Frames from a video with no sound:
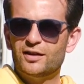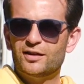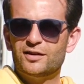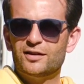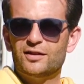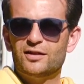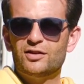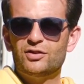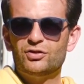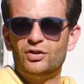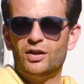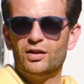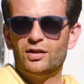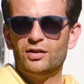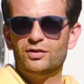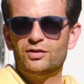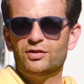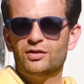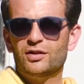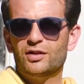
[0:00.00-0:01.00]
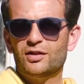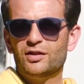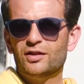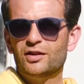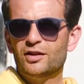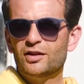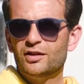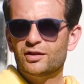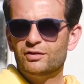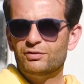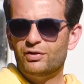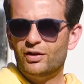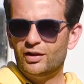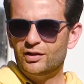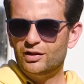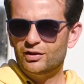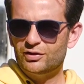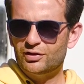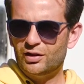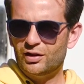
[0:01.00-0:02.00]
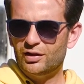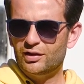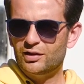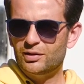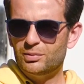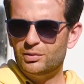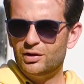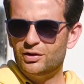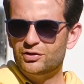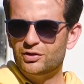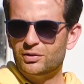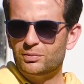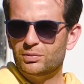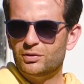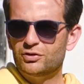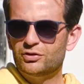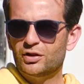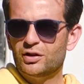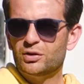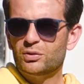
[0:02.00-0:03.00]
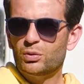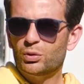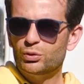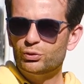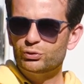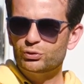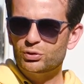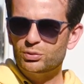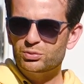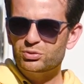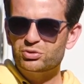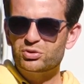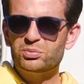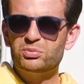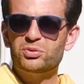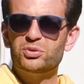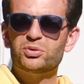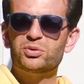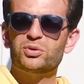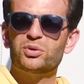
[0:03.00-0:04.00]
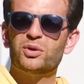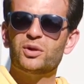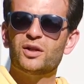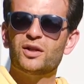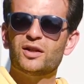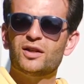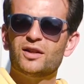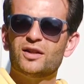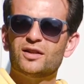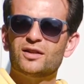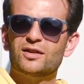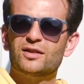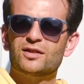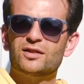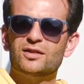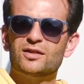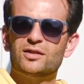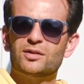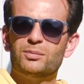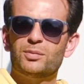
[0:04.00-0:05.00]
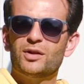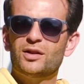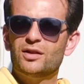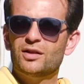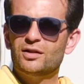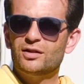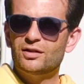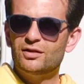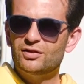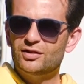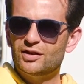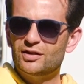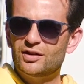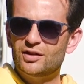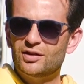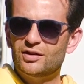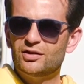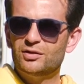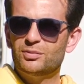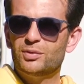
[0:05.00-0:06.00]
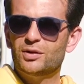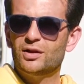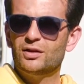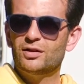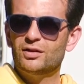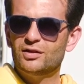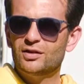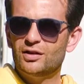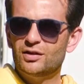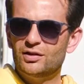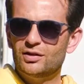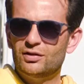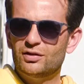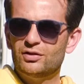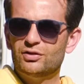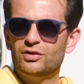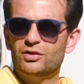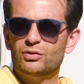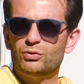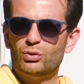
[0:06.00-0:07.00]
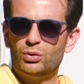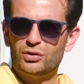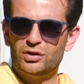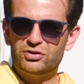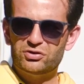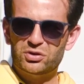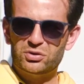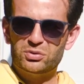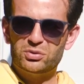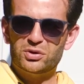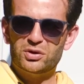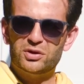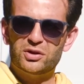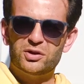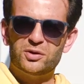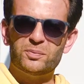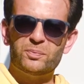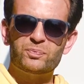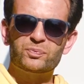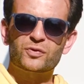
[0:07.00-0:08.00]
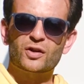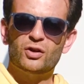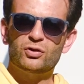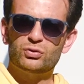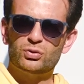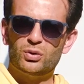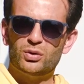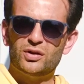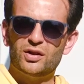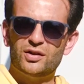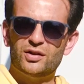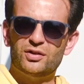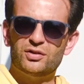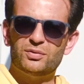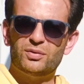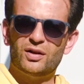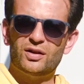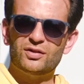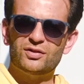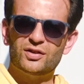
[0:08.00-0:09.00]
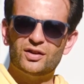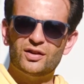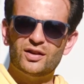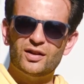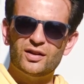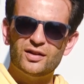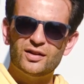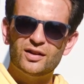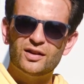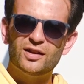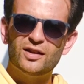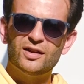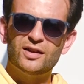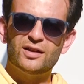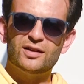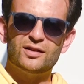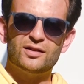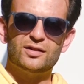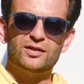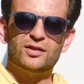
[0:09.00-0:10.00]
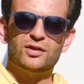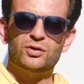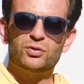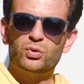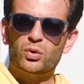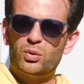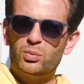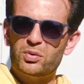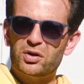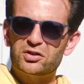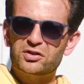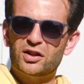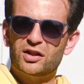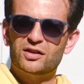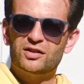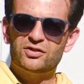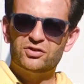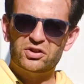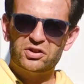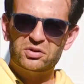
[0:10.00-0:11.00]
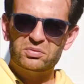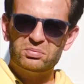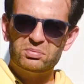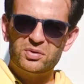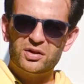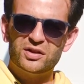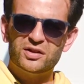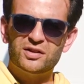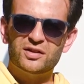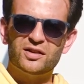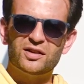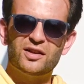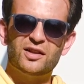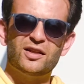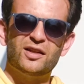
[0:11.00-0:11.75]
Ee, inşallah size fayda sağlayabilecek bir içerik oluşturmuşumdur. Ee, beni izlediğiniz, beni dinlediğiniz için çok teşekkür ederim. Sorularınız varsa da e, sormaktan çekinmeyin.